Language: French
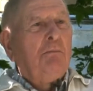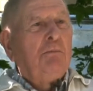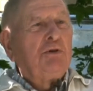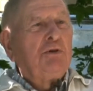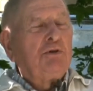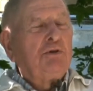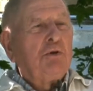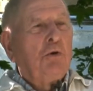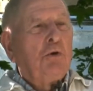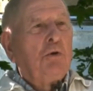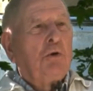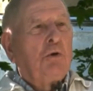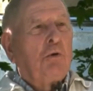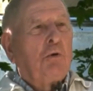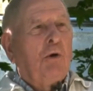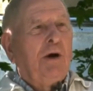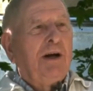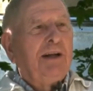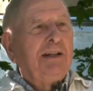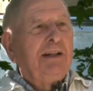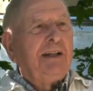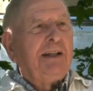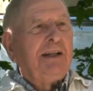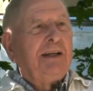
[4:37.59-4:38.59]
à
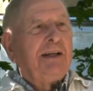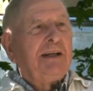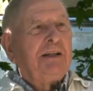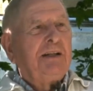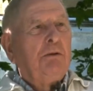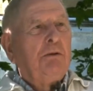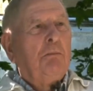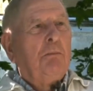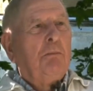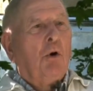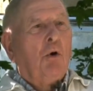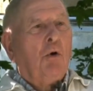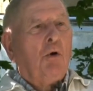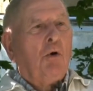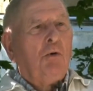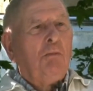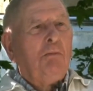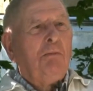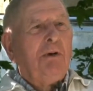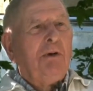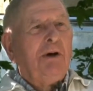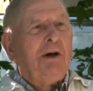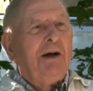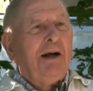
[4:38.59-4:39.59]
monsieur Coindet de
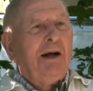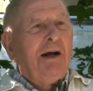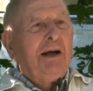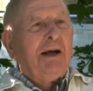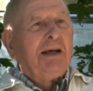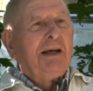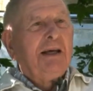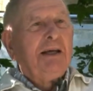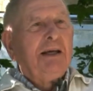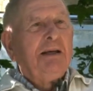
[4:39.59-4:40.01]
Baume,